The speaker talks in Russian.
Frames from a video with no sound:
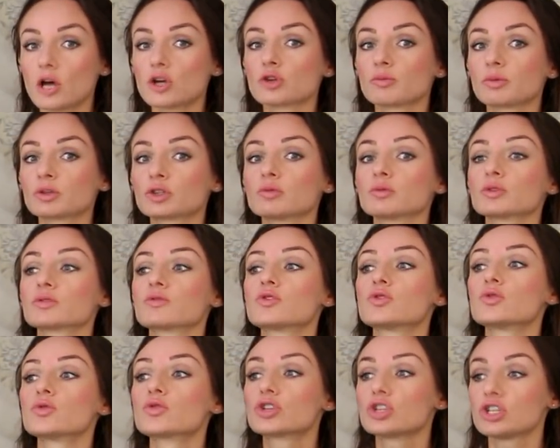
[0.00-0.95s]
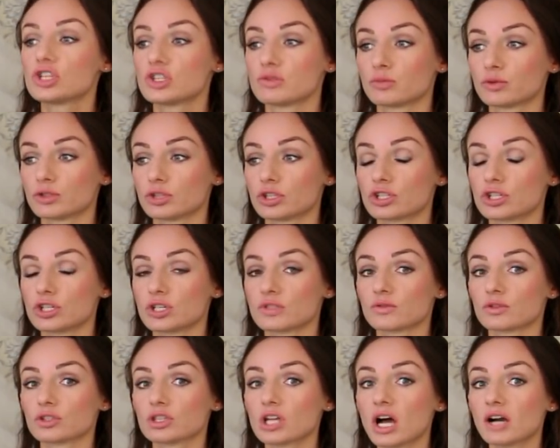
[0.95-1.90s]
что потом он всю жизнь будет жить
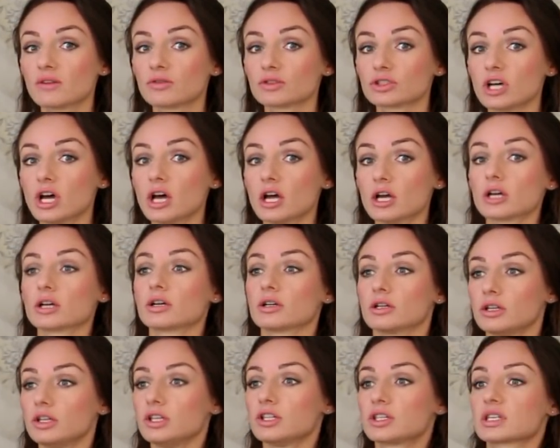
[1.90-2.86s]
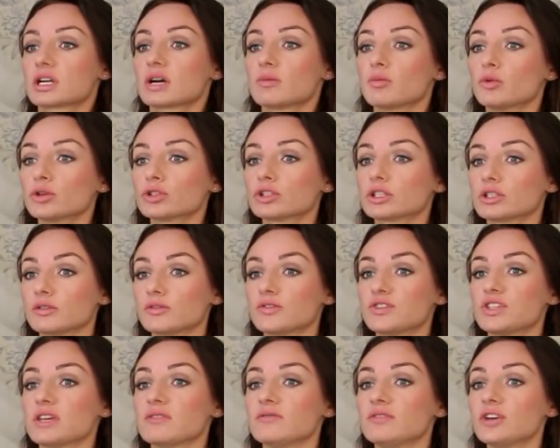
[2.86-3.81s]
вот так вот, и с работы в
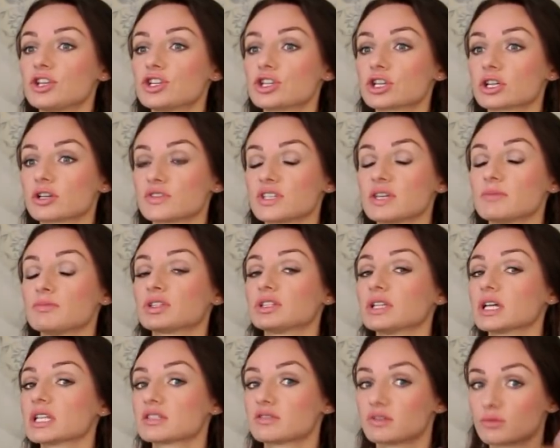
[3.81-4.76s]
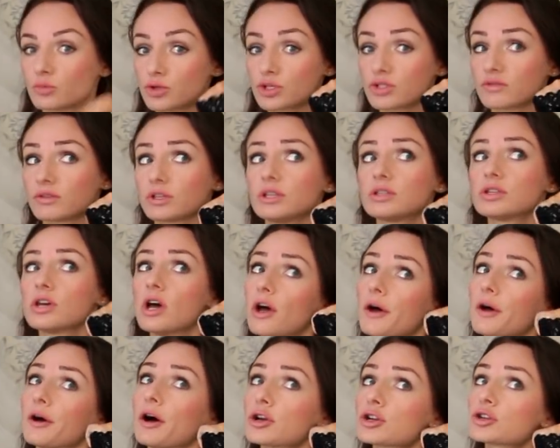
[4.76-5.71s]
7 вечера, в 7.15 ему уже звоните,
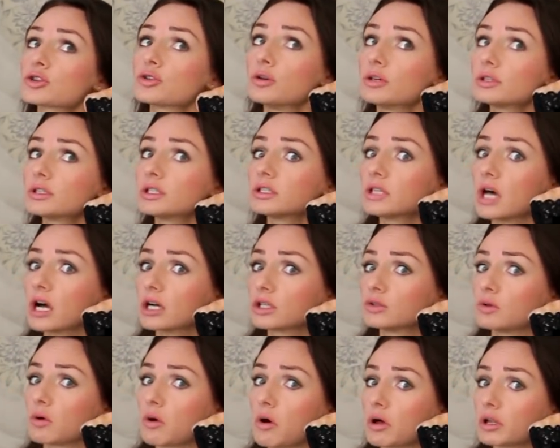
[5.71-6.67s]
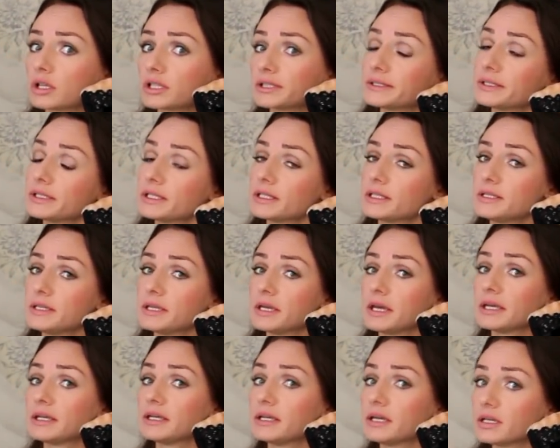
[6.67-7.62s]
а что ты так долго, ты
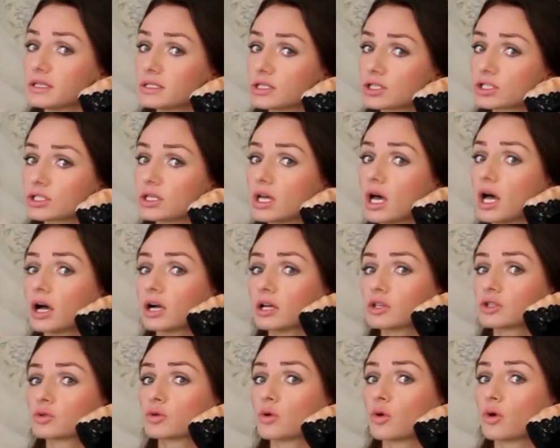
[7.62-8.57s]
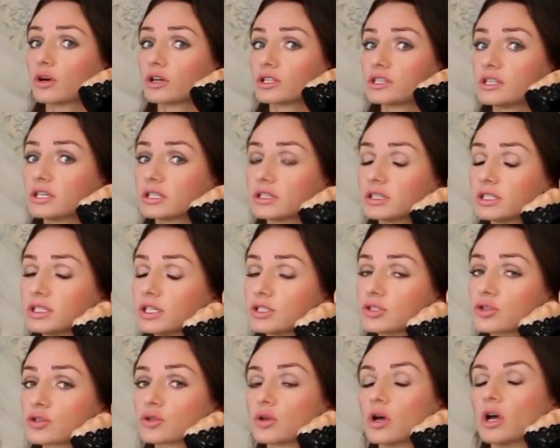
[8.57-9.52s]
где едешь, да, сколько, где ты
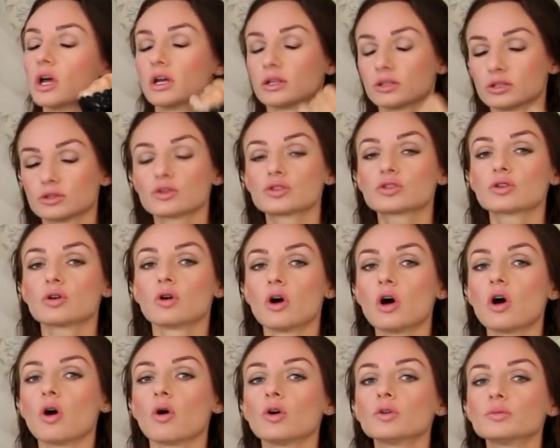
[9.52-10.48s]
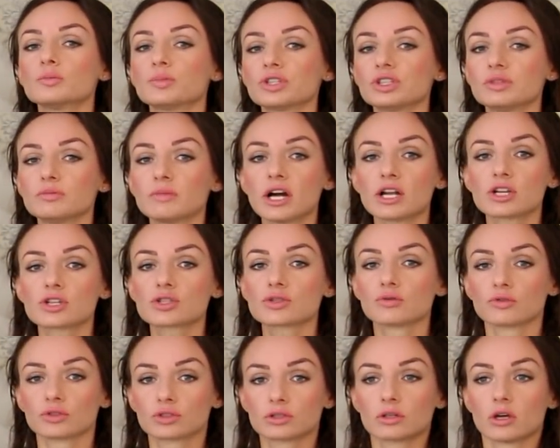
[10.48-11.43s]
едешь, что? То есть он понимает, что
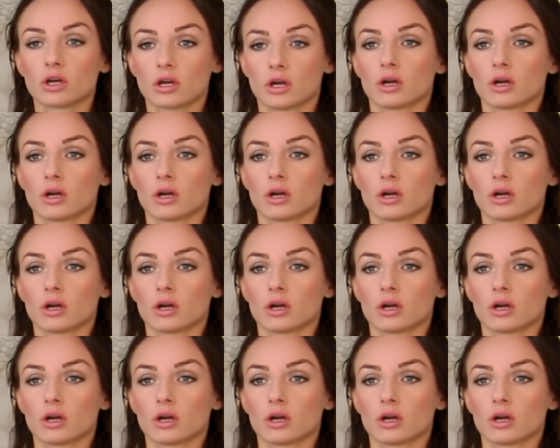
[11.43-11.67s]
вот